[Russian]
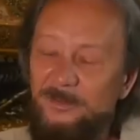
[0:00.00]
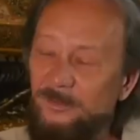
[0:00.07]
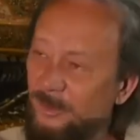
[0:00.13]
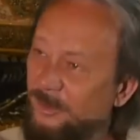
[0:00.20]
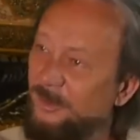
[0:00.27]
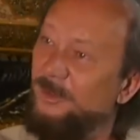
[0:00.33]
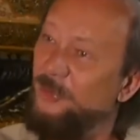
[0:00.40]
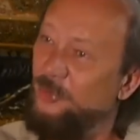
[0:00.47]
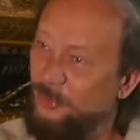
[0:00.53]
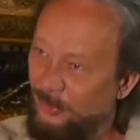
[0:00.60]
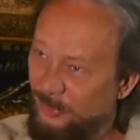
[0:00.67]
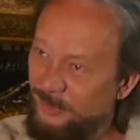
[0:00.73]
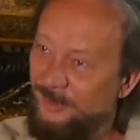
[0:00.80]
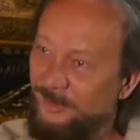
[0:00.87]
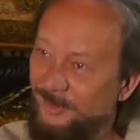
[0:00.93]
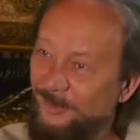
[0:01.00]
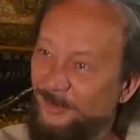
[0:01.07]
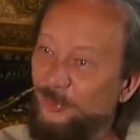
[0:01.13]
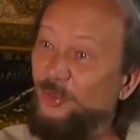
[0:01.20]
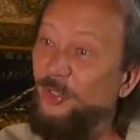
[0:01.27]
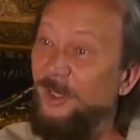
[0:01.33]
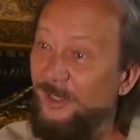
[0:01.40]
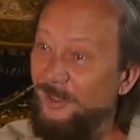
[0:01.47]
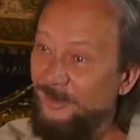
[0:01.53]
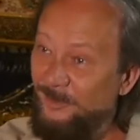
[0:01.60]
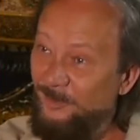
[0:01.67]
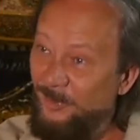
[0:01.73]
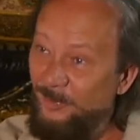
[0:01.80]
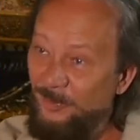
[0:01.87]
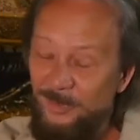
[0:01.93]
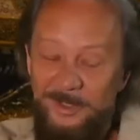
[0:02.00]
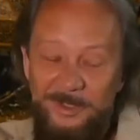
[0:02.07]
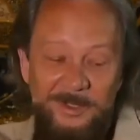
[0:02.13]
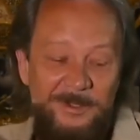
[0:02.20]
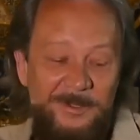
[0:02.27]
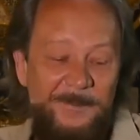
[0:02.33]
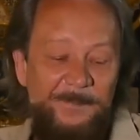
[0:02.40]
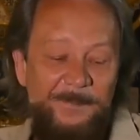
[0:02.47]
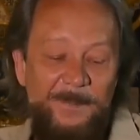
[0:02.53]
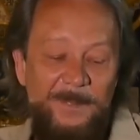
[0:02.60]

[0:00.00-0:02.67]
Вот еще один такой тренд популярный.